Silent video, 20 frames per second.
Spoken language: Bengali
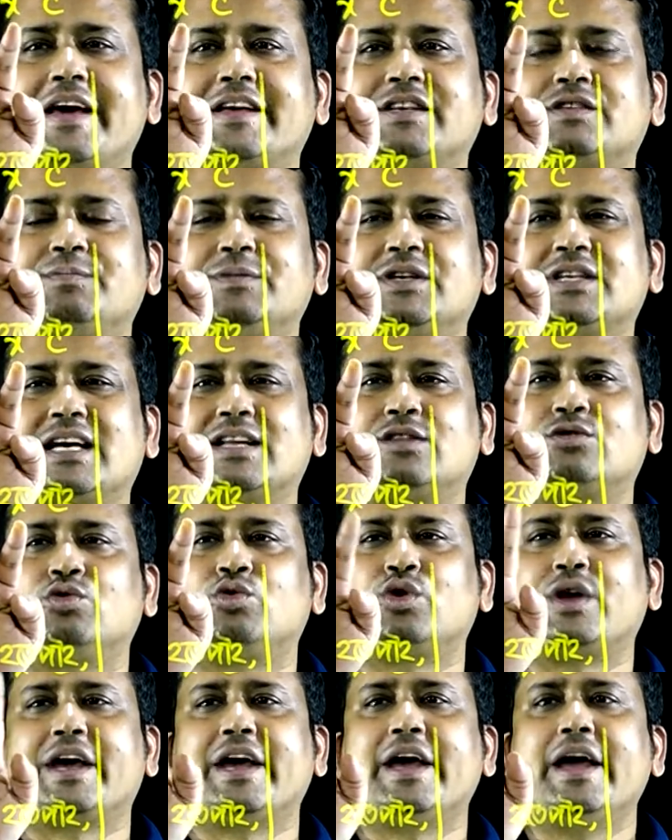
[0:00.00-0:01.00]
এক্স মিটার
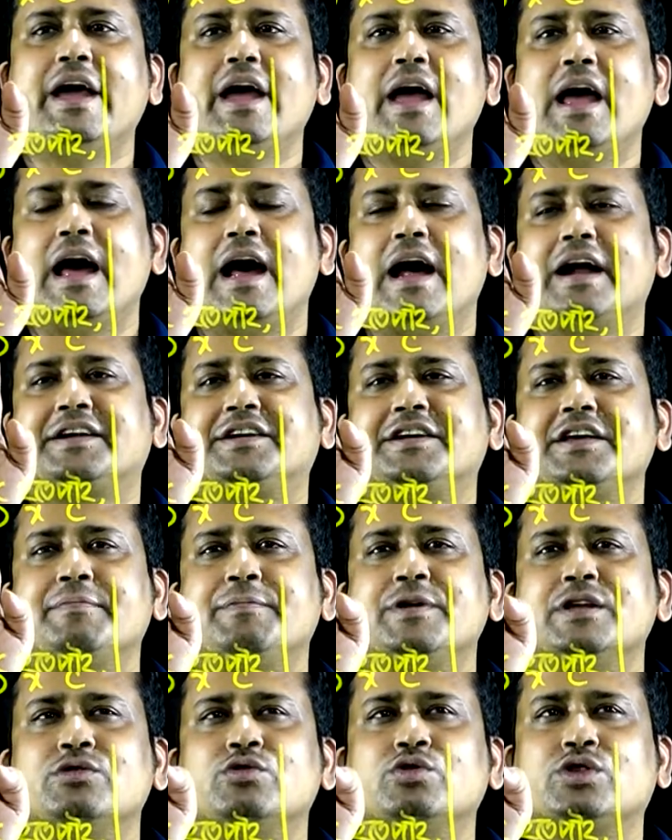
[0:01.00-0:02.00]
দূরে ডি
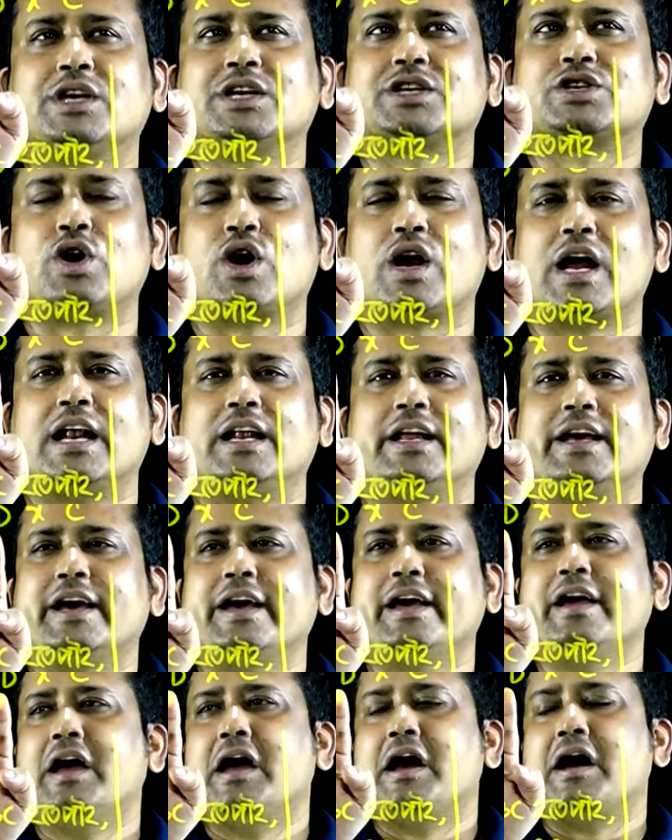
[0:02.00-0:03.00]
বিন্দুতে সরালে
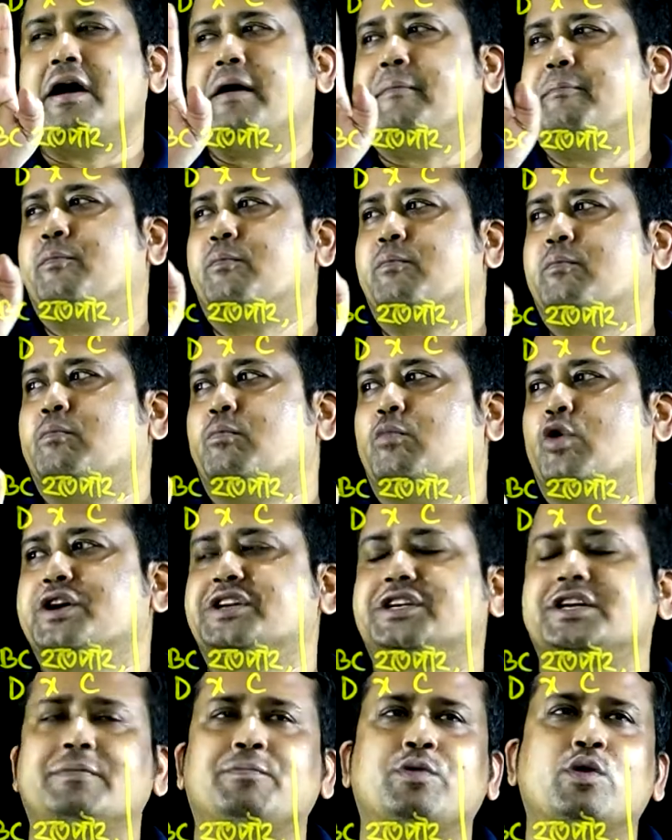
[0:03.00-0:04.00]

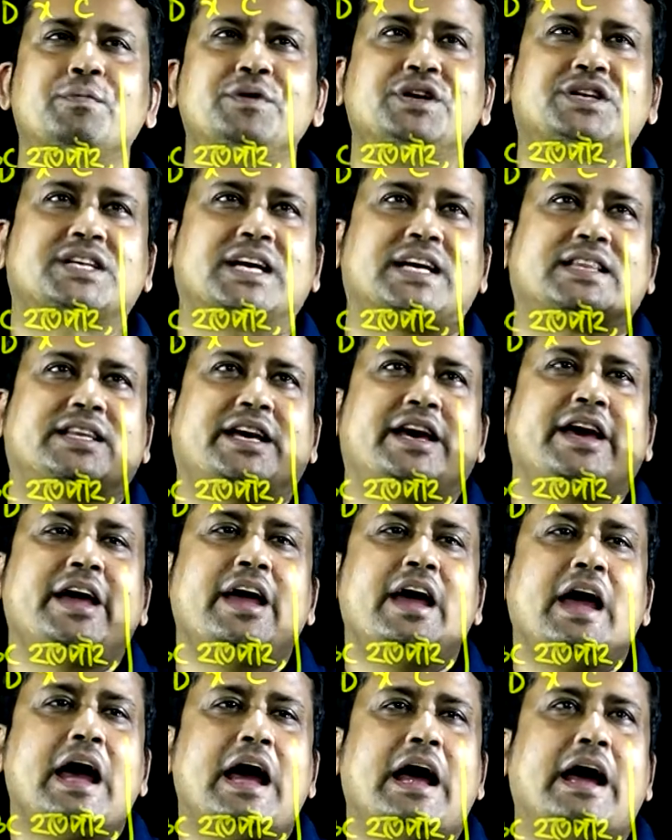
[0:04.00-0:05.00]
মইটি ভূমির সাথে
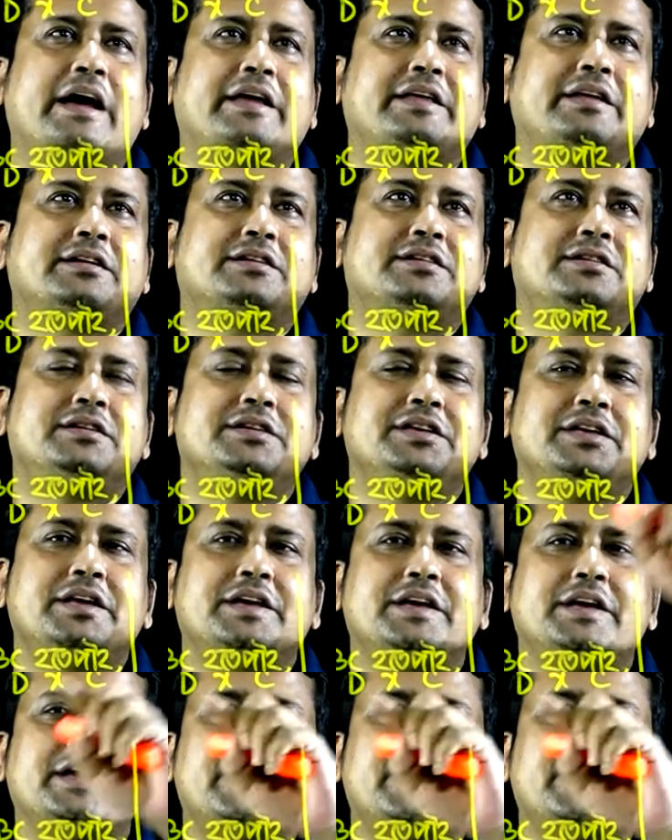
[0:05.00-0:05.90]
ই